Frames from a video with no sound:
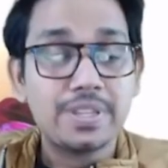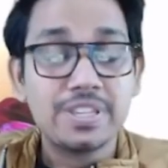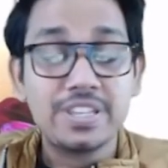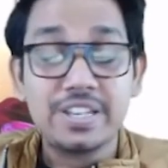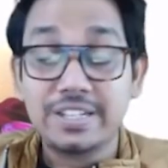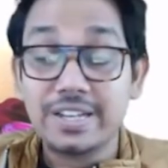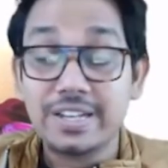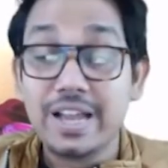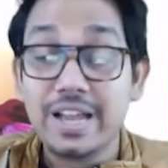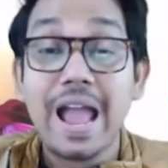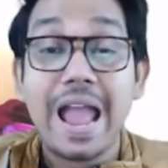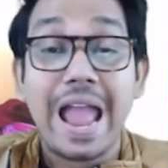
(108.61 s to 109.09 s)

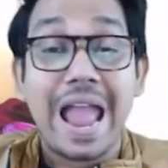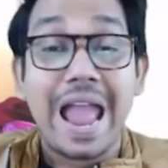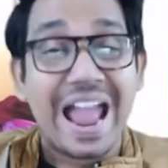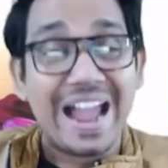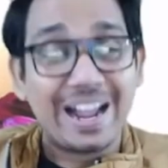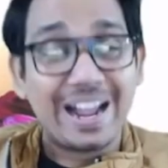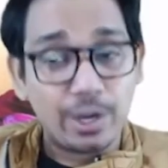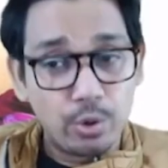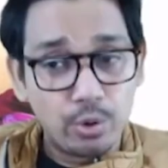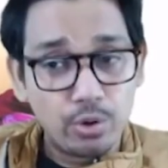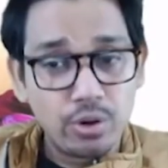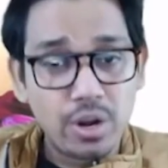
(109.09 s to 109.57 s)
যেটা
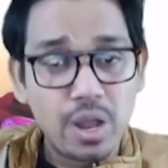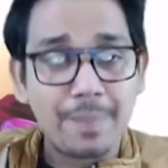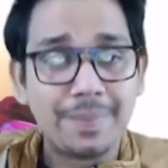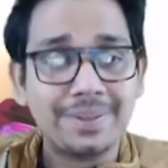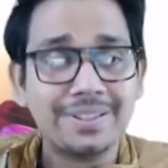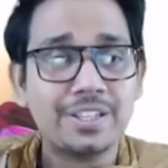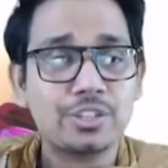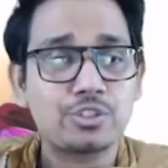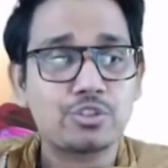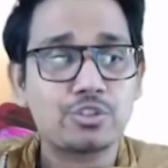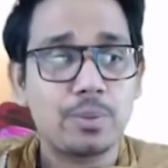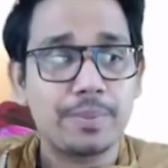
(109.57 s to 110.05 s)
এখন
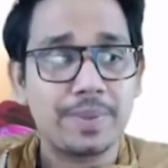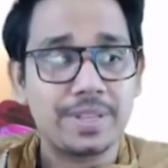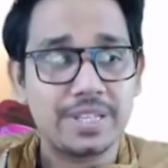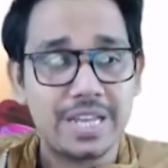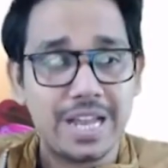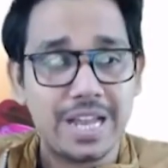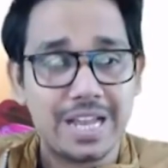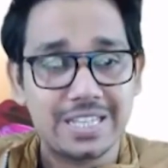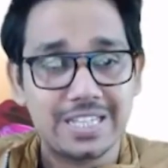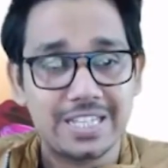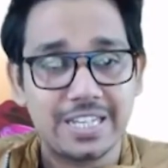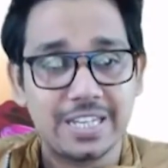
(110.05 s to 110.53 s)
আমাদের
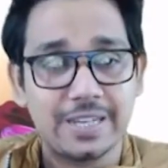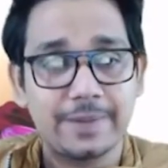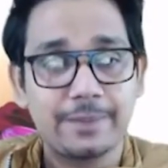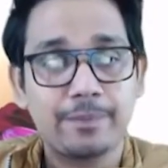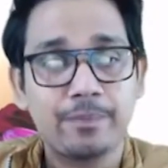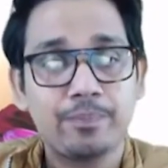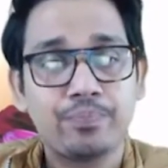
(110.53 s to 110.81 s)
সমাজে আছে